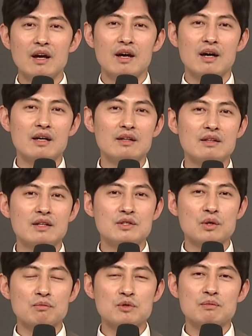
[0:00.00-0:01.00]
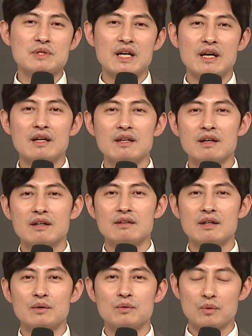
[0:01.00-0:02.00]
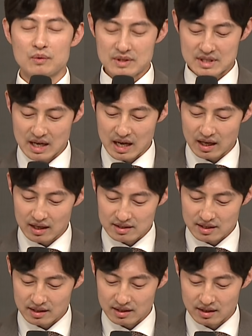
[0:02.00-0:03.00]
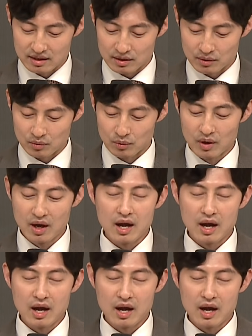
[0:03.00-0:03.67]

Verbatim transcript: 아이들이 점점 자라나게 되고 자아가 생기게 되고